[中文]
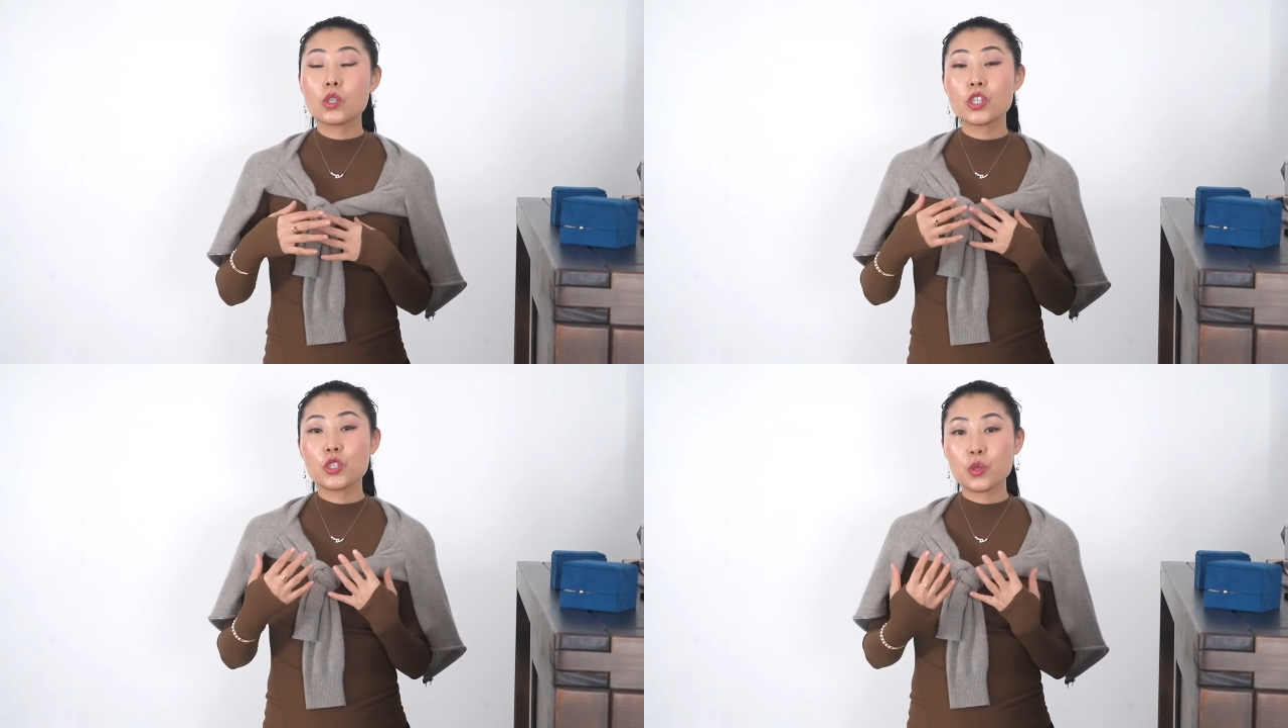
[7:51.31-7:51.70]

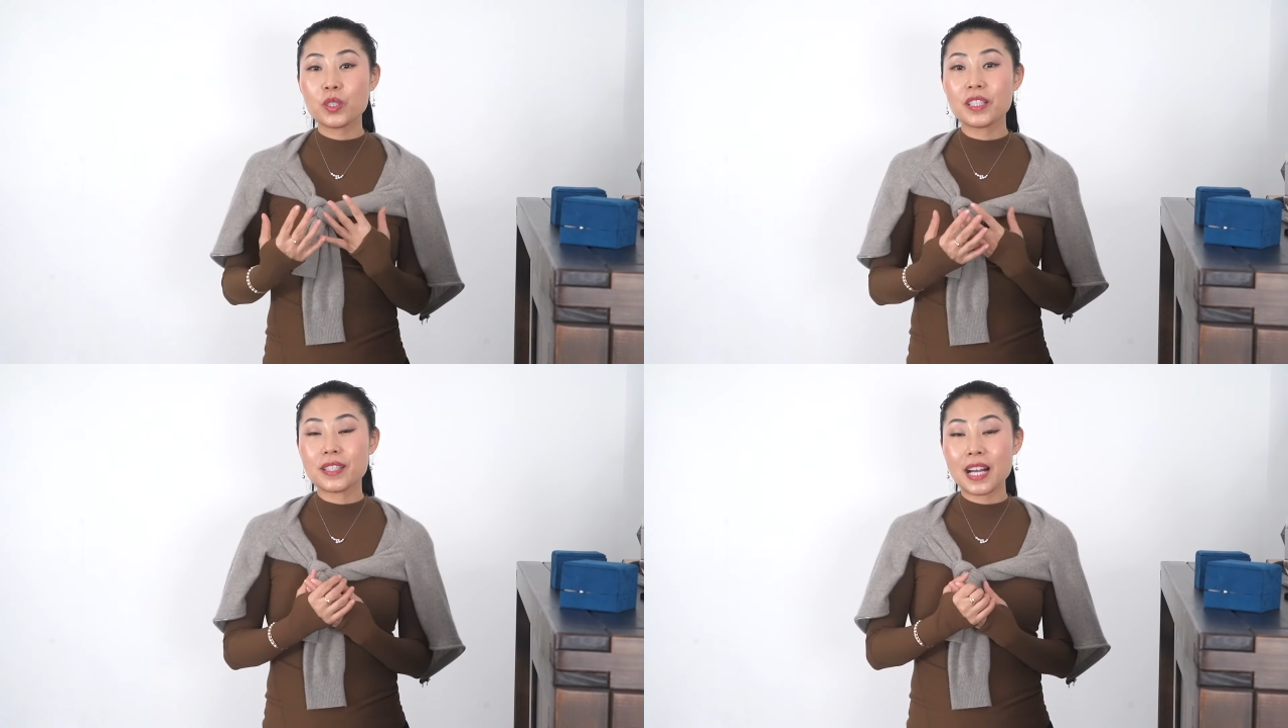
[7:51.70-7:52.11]
都是
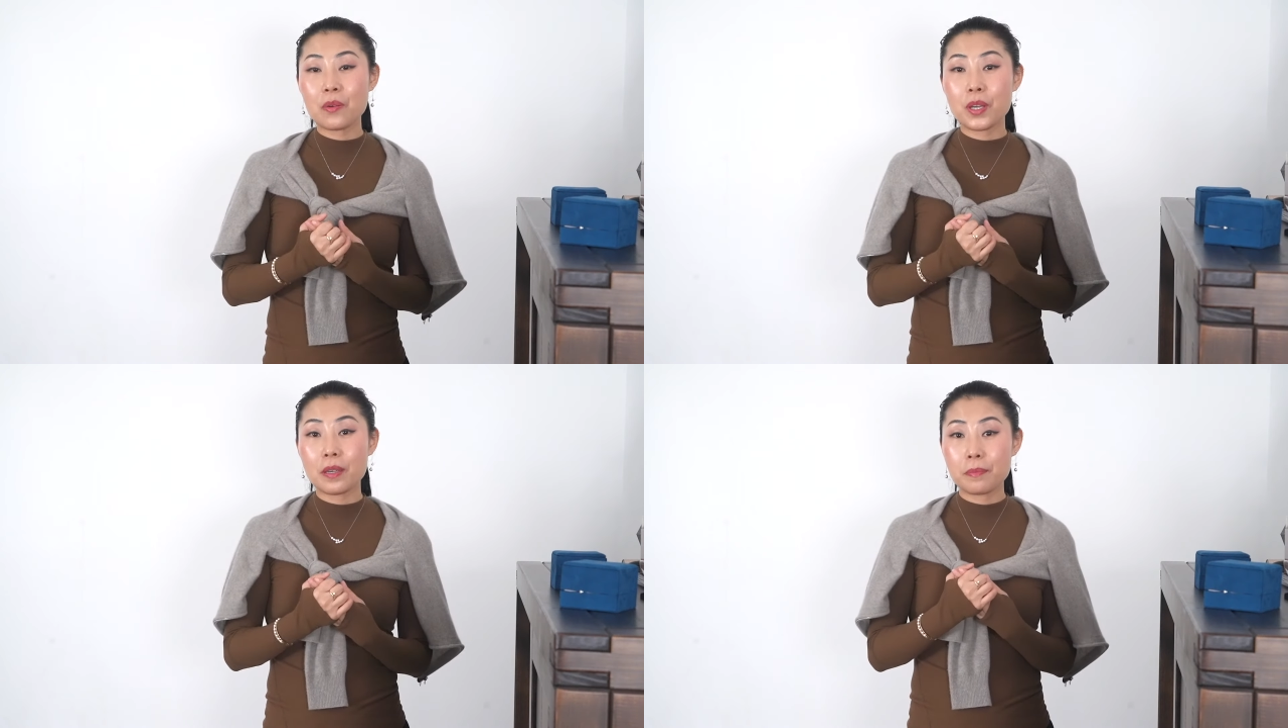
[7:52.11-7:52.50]
中等价
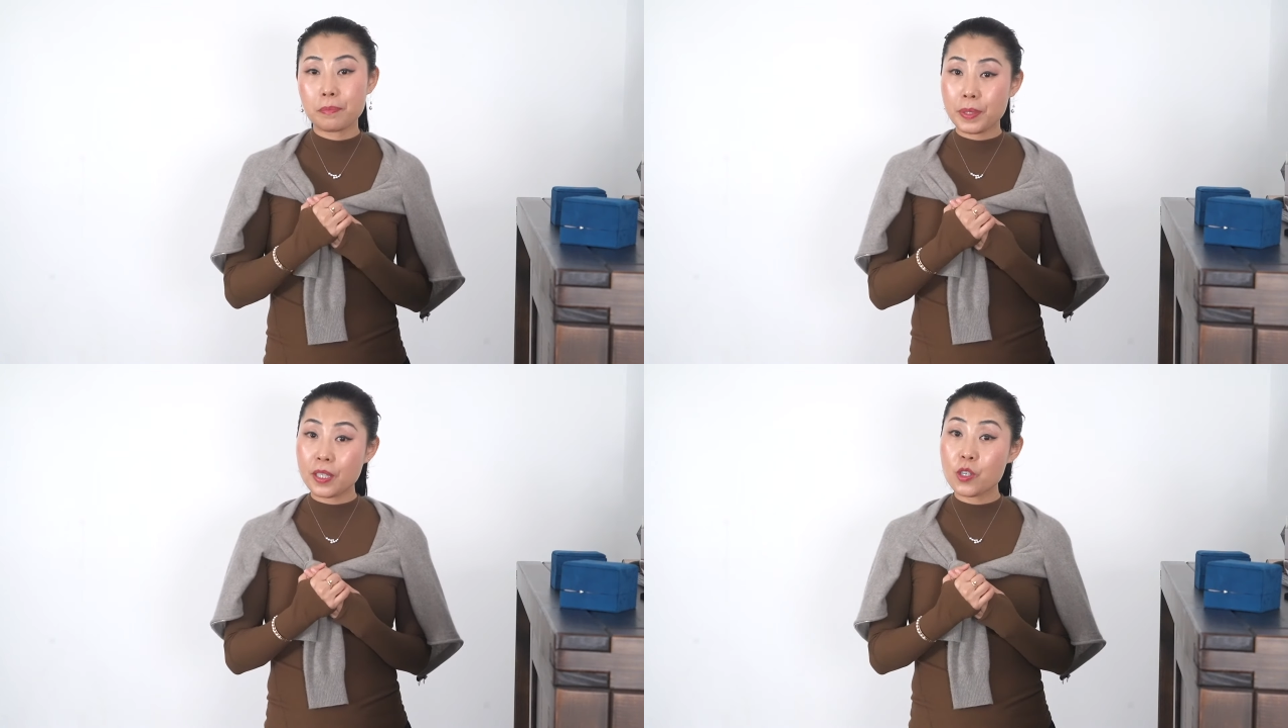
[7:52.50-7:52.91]
位、
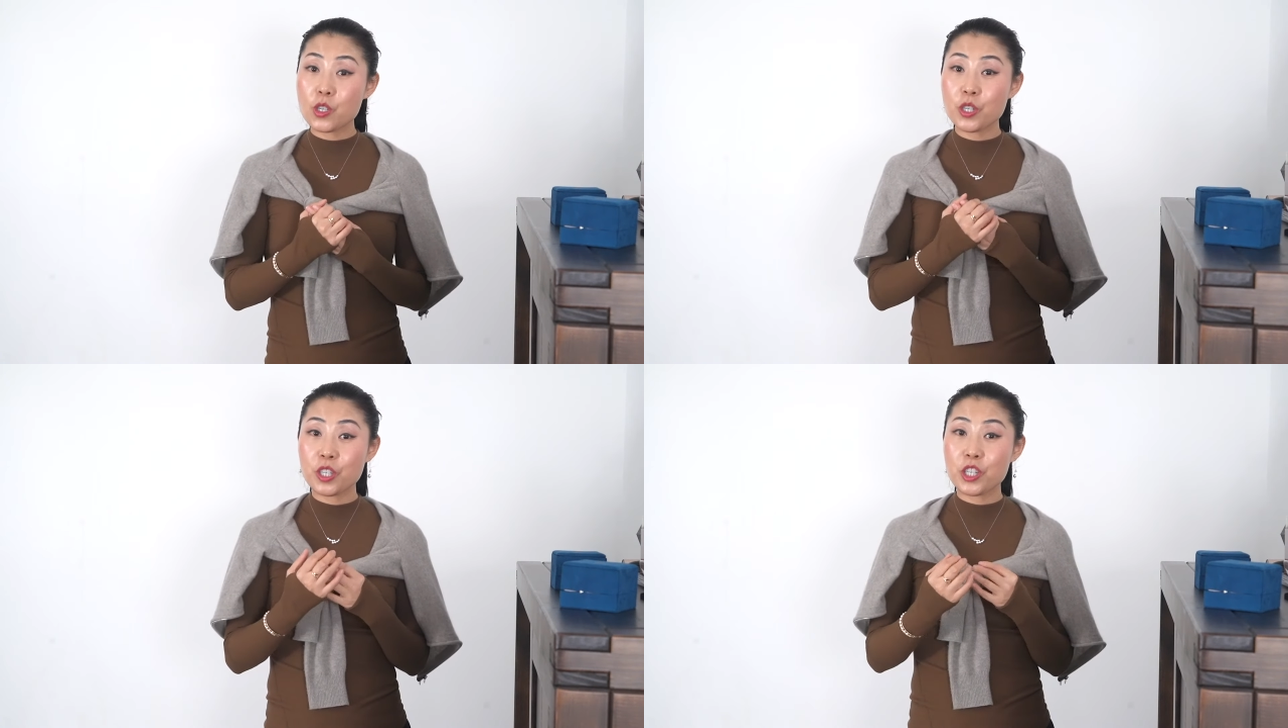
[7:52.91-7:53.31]
品
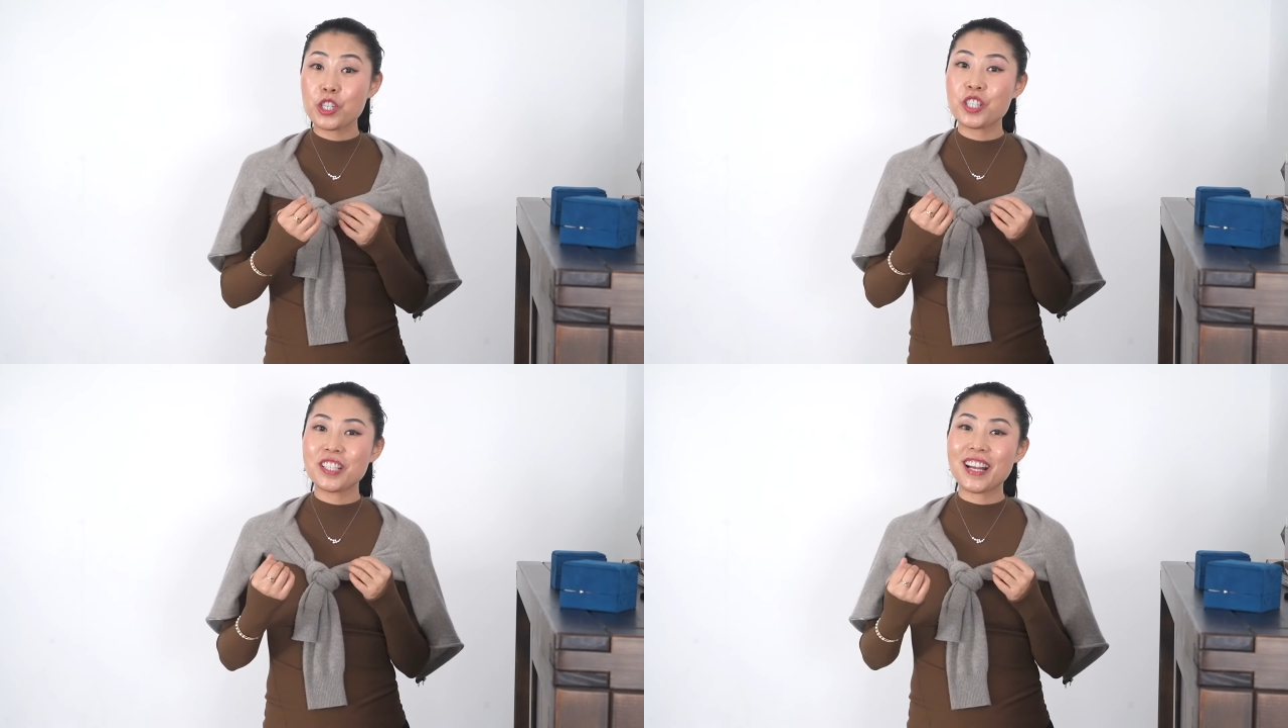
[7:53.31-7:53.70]
质和
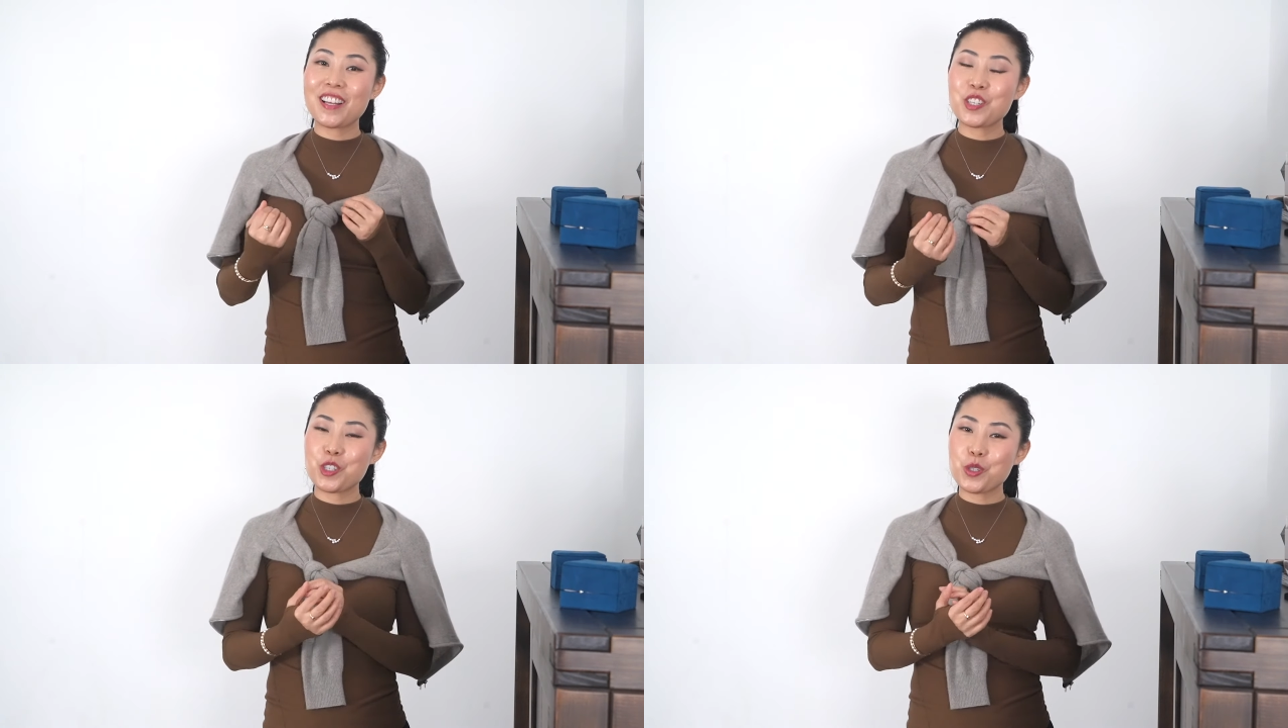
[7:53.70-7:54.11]
设计
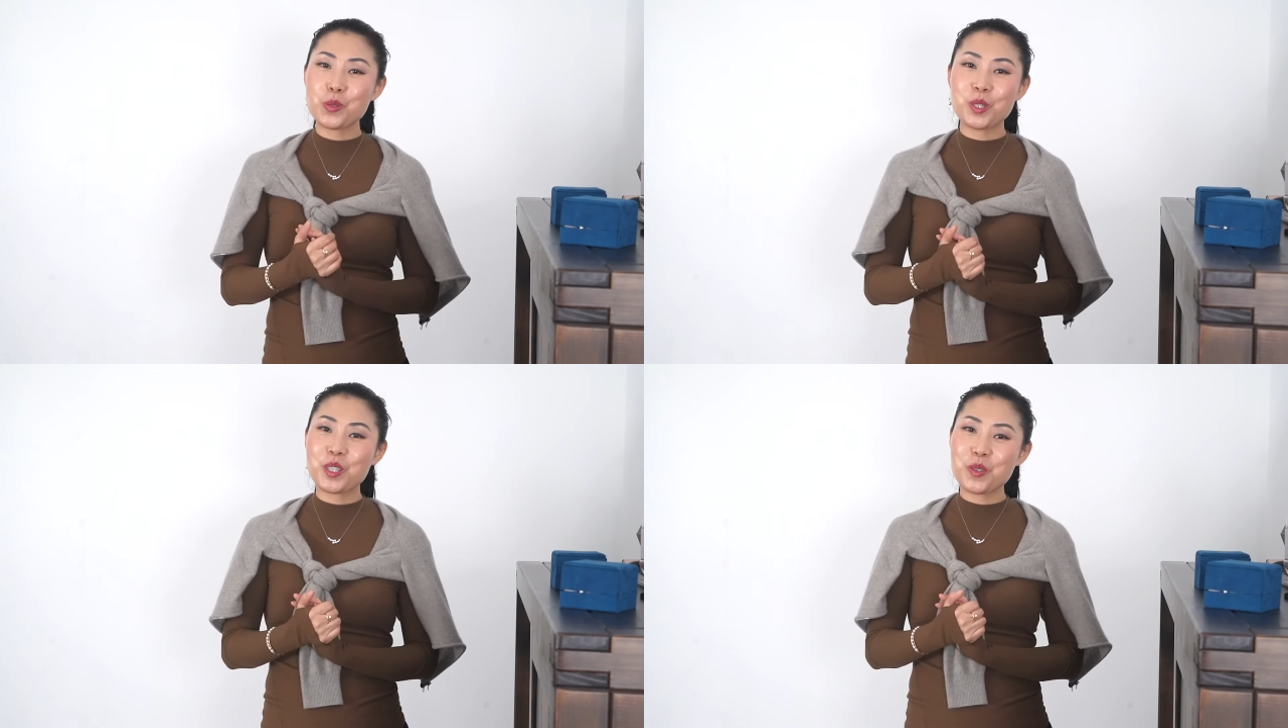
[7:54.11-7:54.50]
感十
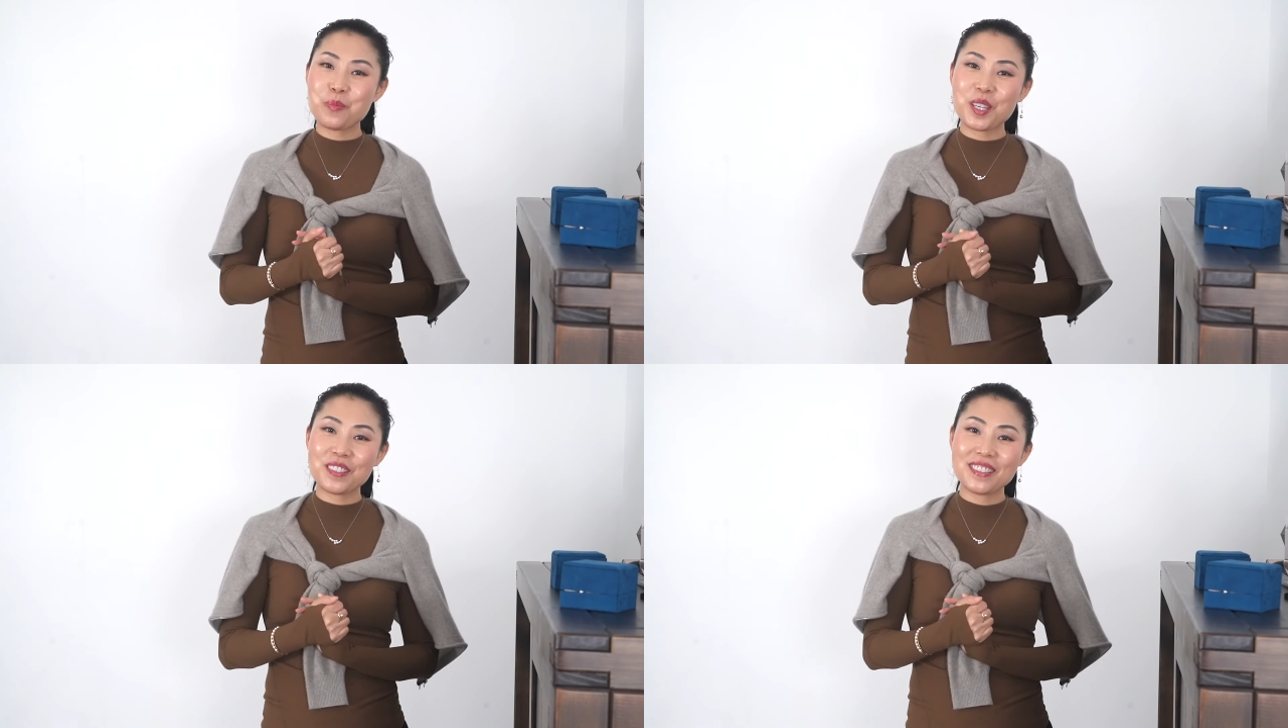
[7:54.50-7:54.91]
足的精
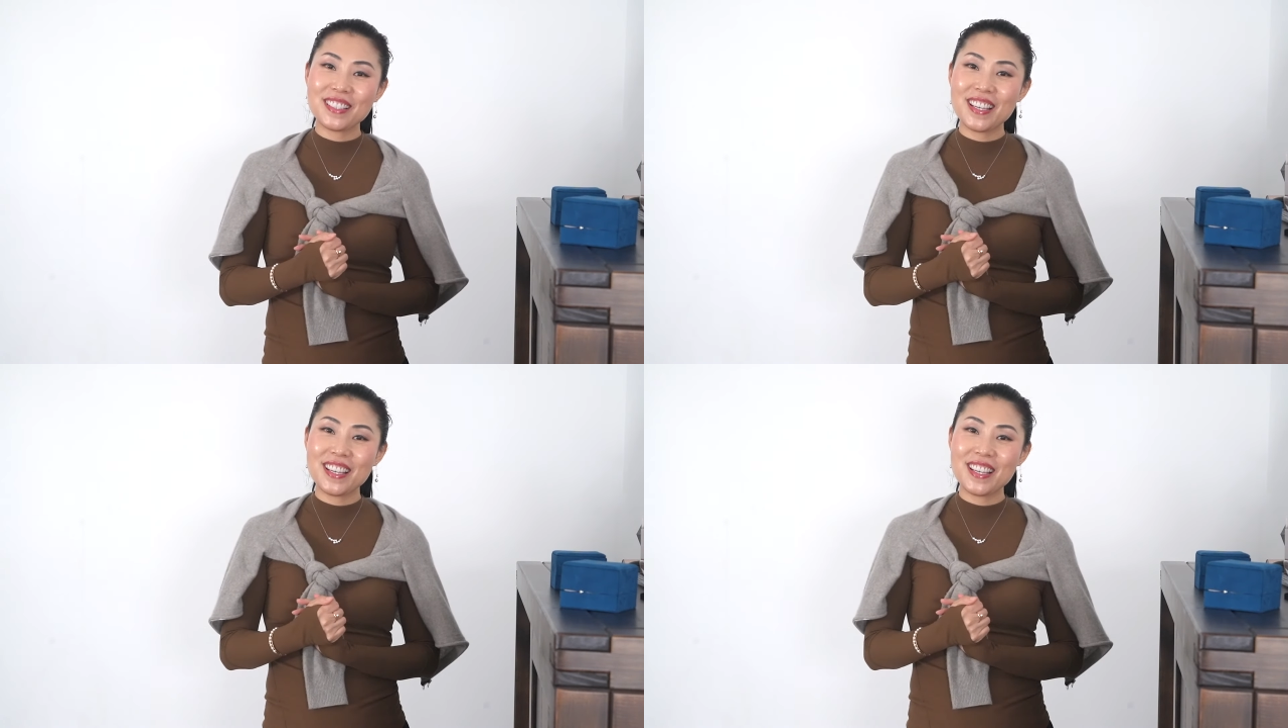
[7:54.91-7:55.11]
品。